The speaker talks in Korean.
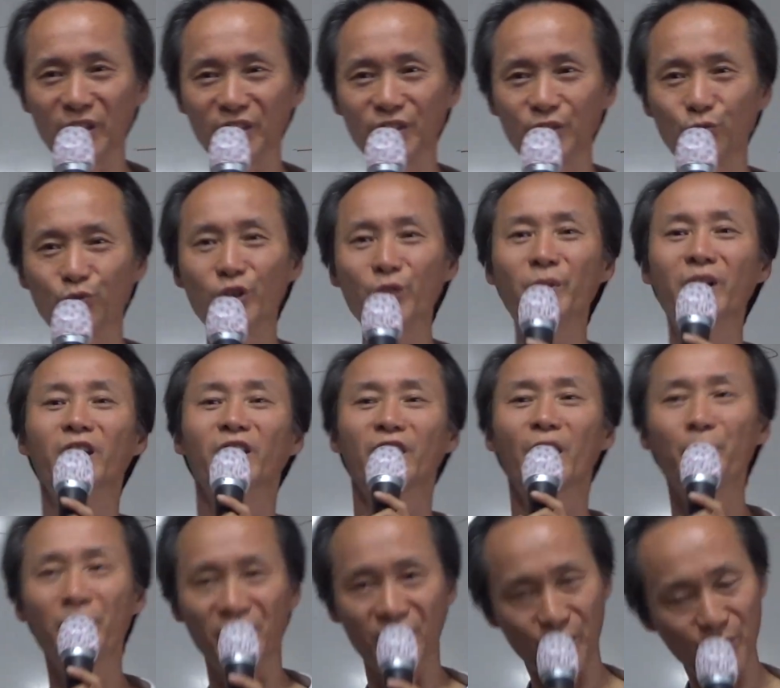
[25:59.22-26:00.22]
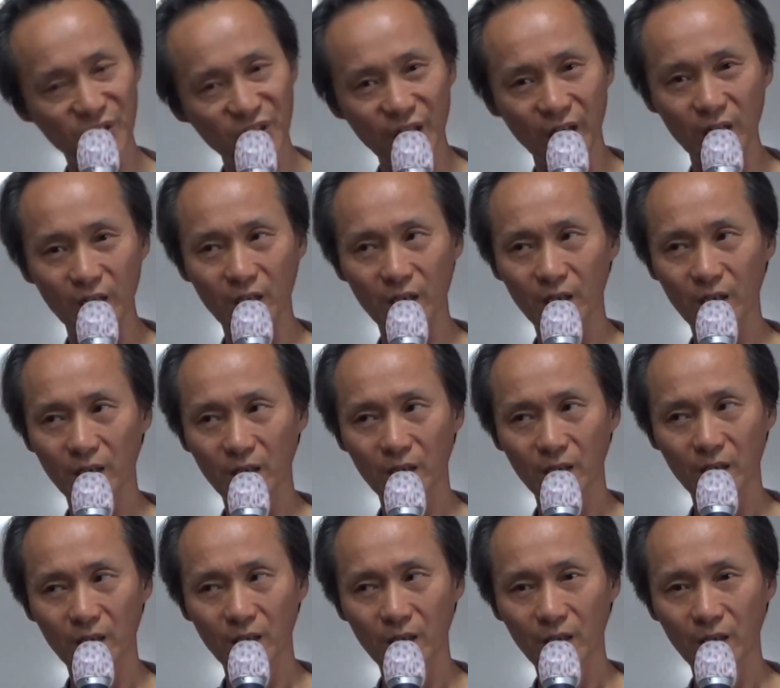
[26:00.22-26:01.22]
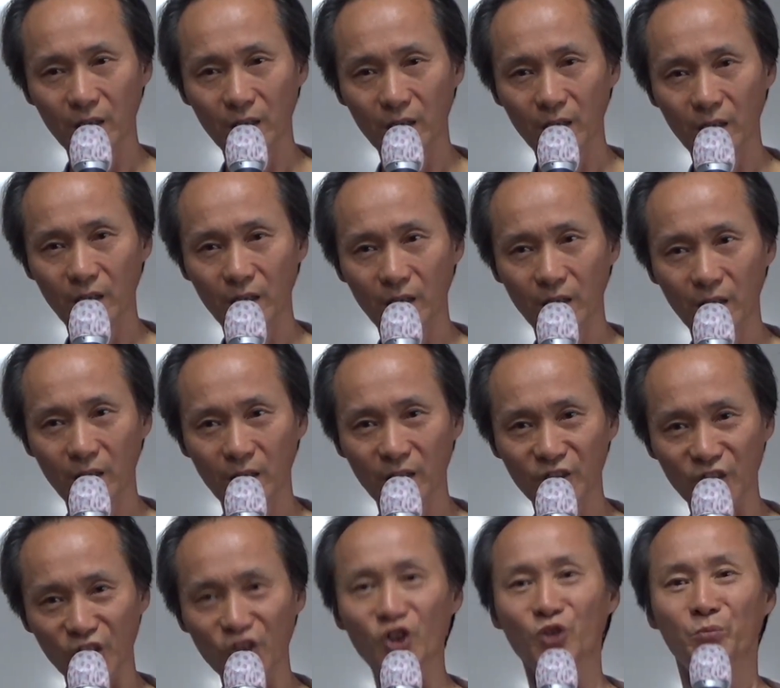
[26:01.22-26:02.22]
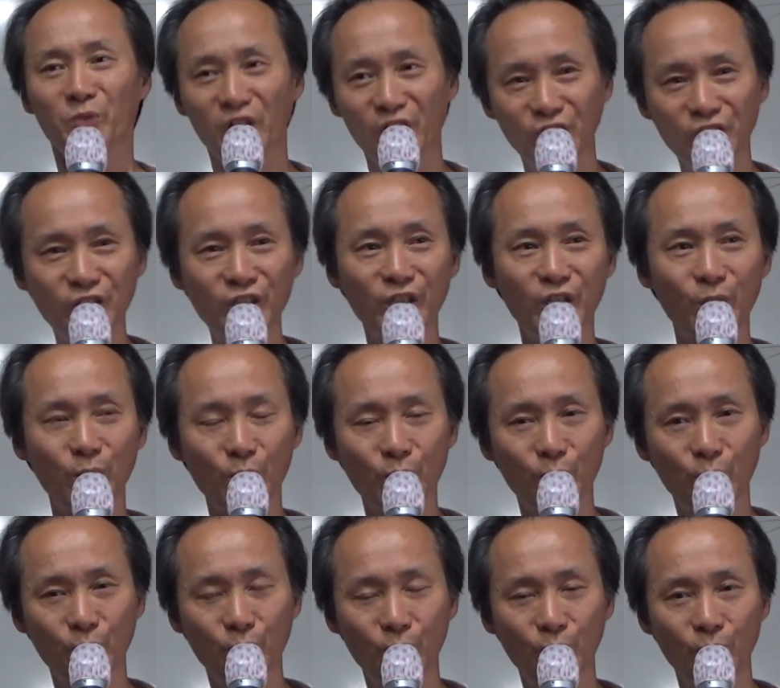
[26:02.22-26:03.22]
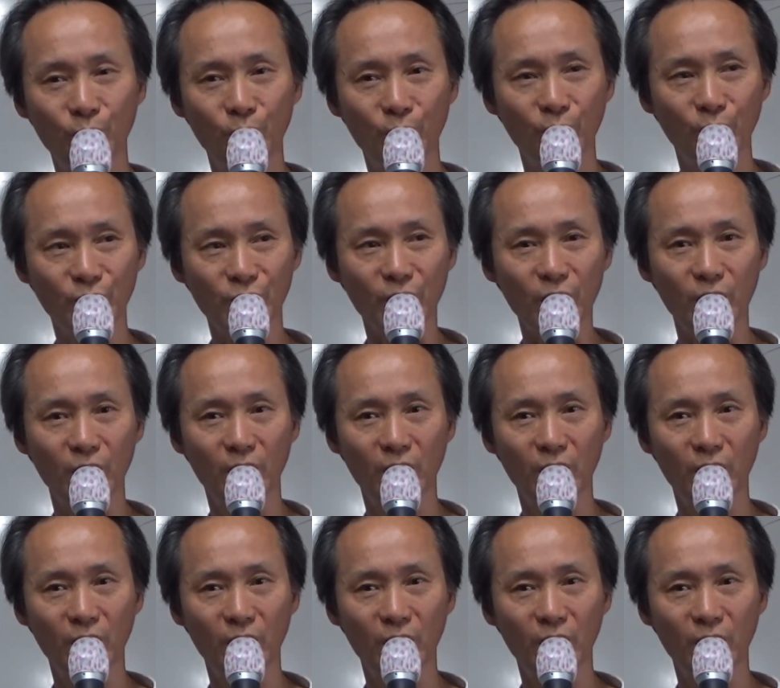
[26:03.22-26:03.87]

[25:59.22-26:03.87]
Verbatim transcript: 말이 우리말에 남아 있습니다. 제가 증명해 드릴게요. 자,